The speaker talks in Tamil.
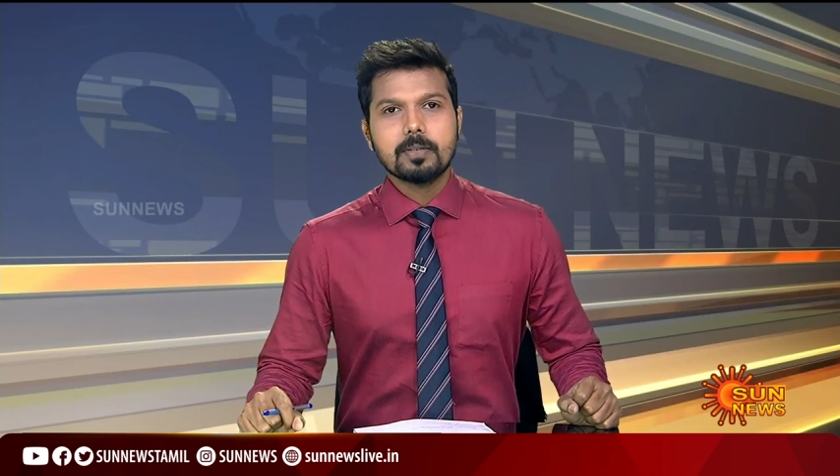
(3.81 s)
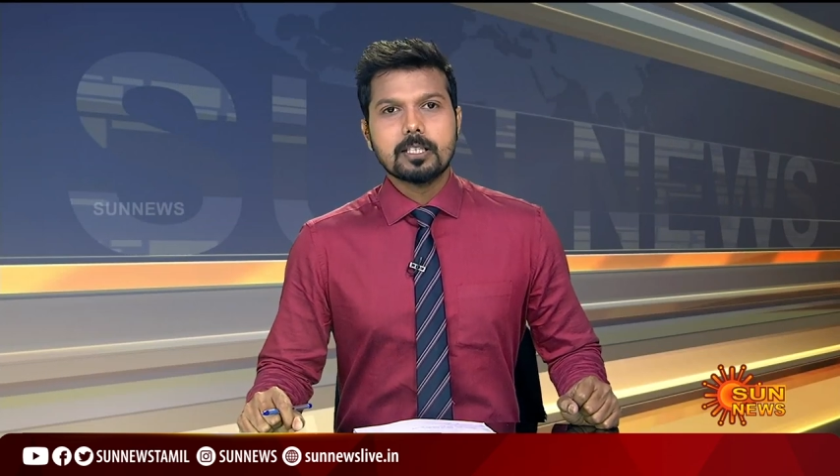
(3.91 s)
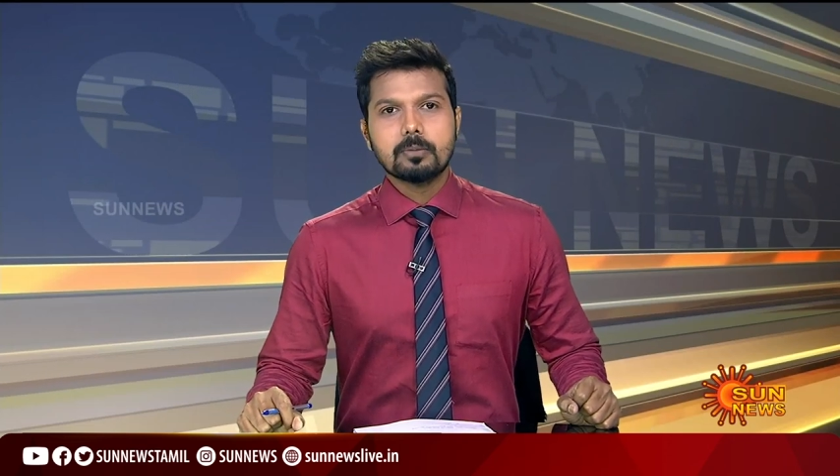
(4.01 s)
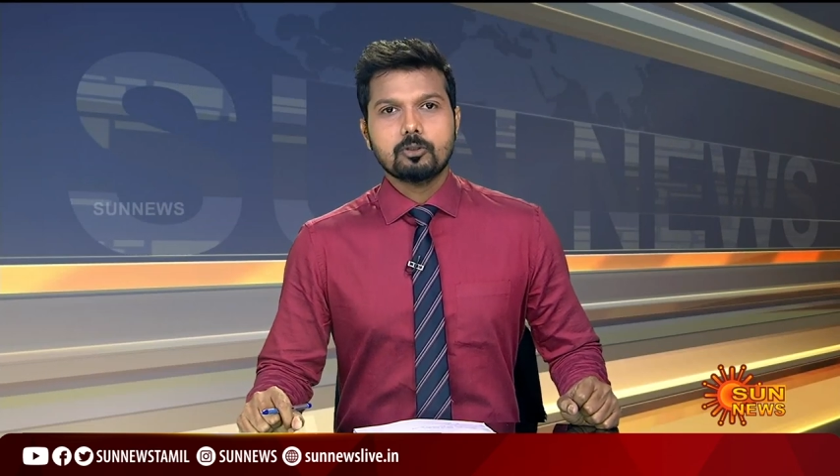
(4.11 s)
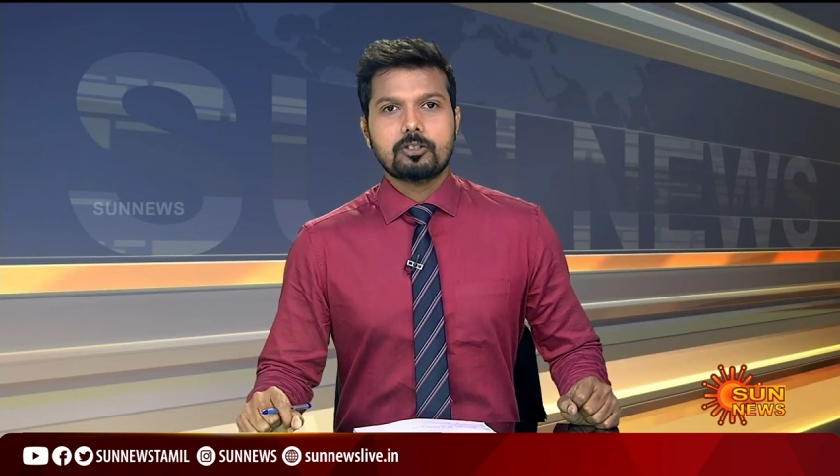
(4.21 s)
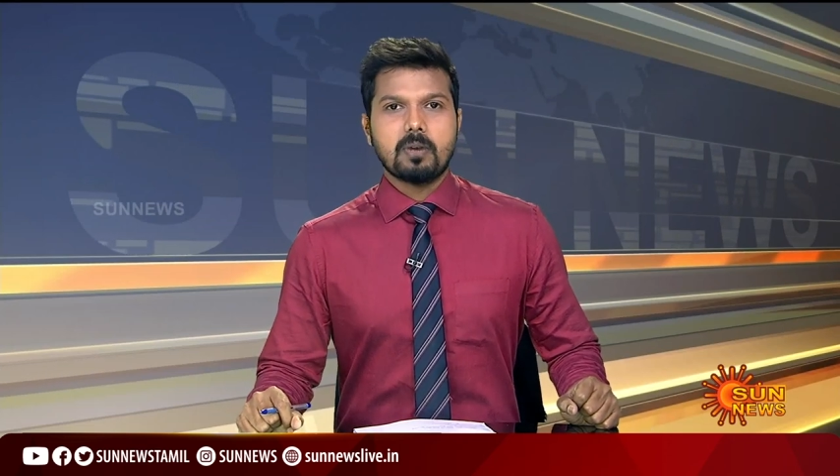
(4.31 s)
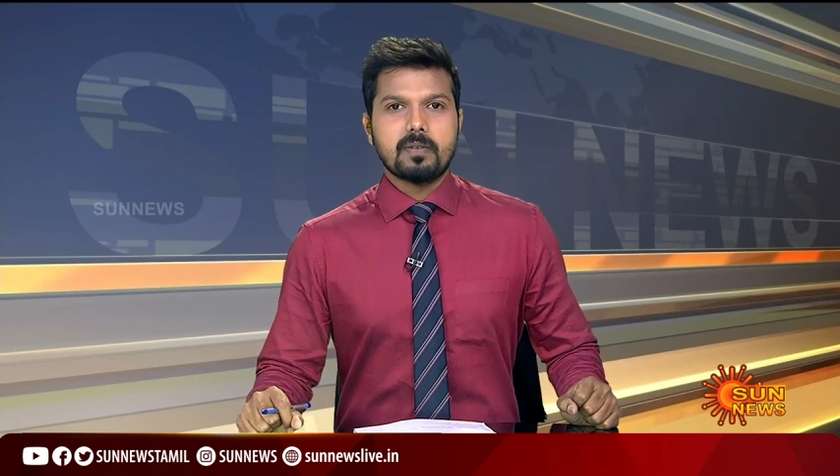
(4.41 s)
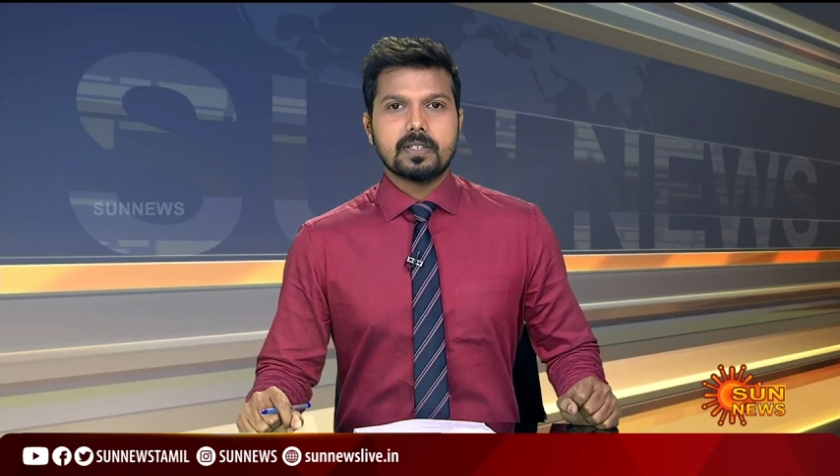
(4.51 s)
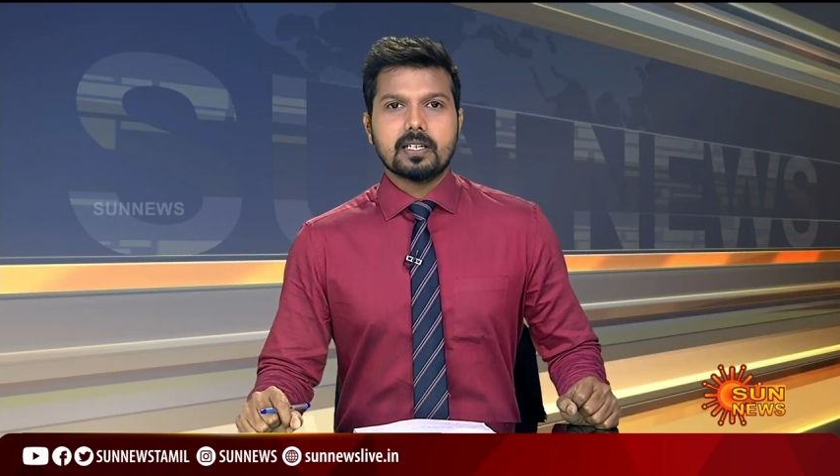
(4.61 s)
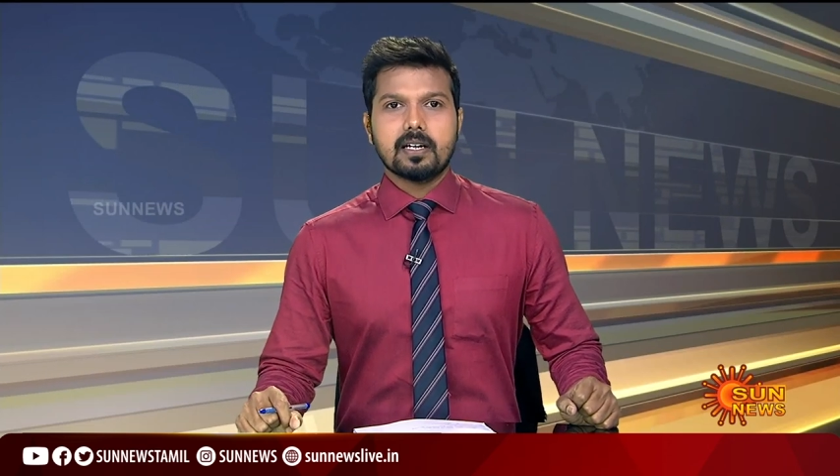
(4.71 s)
இருபத்தி
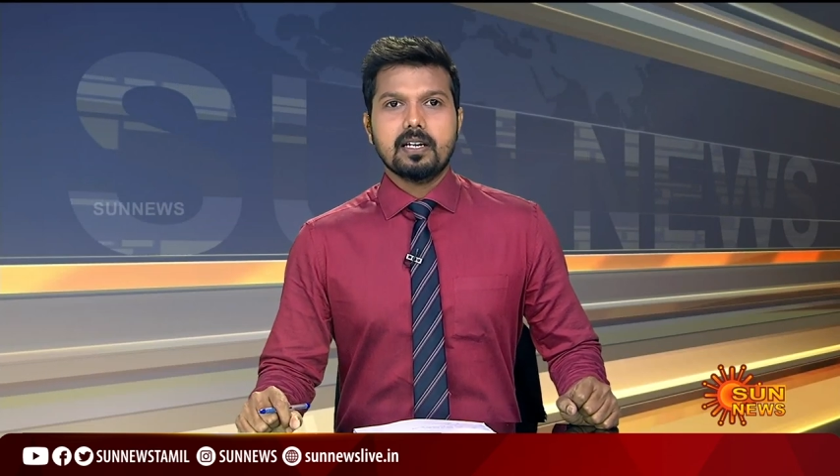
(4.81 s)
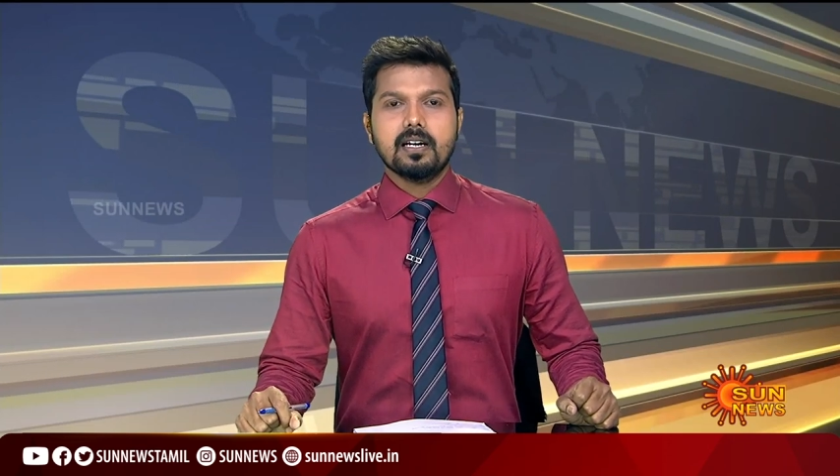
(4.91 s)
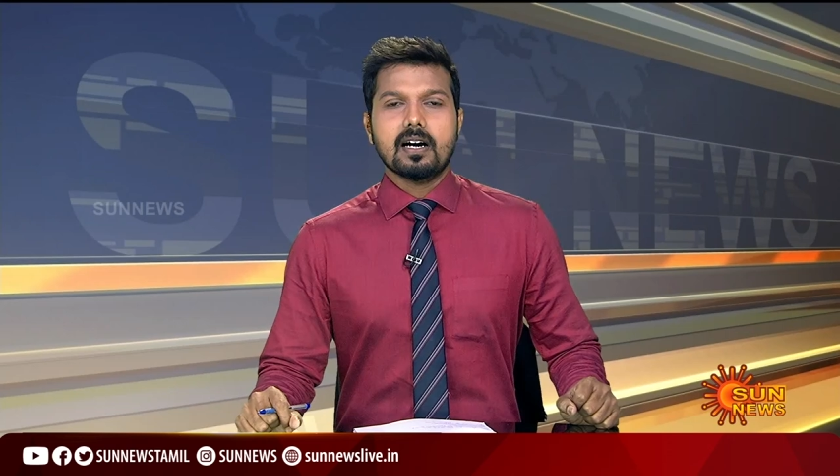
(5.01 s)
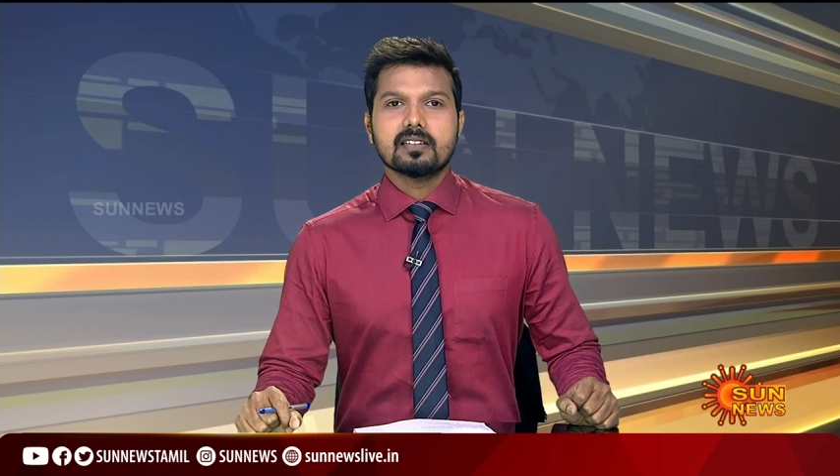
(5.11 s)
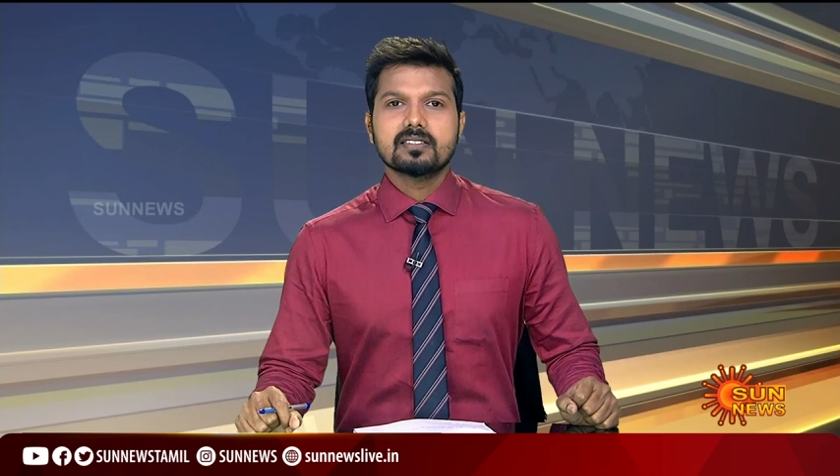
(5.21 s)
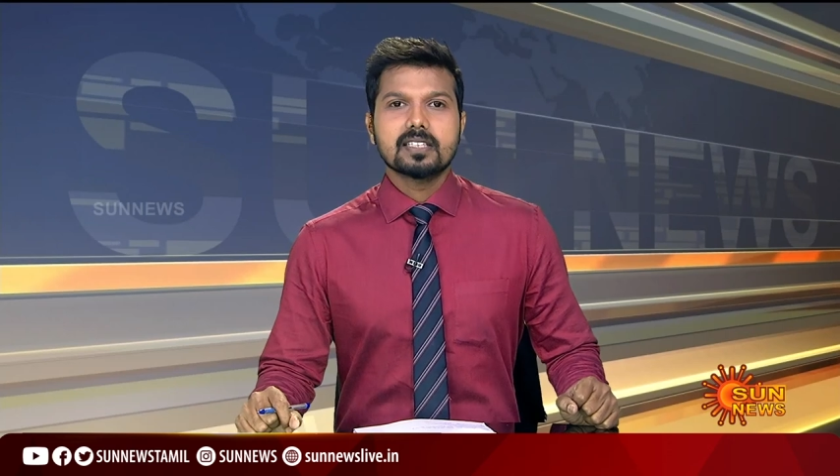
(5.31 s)
மூன்று மாவட்டங்களில்